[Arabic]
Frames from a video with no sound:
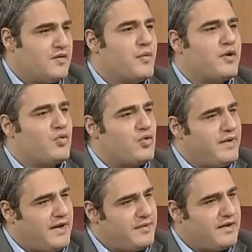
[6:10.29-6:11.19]
ممكن يكون
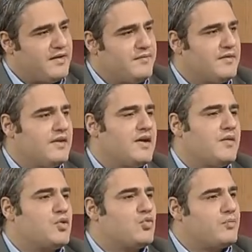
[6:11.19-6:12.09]
معها بلغم
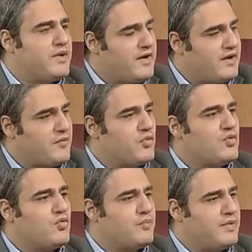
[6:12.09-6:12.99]
بتكون بالنهار ممكن
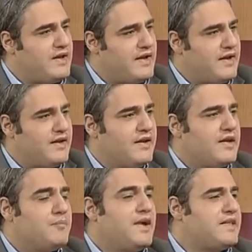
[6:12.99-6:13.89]
تكون بالليل
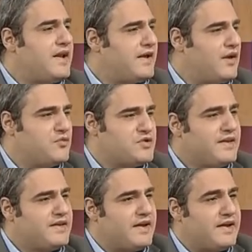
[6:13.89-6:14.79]
بعد الاكل ومش
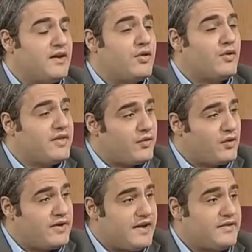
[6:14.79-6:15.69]
بعد الاكل ثلث هذول
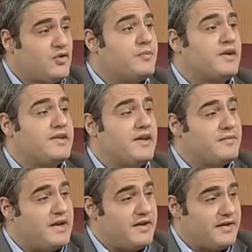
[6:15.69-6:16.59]
الناس عندهم ارتداد
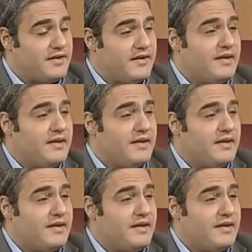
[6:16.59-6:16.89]
مريئي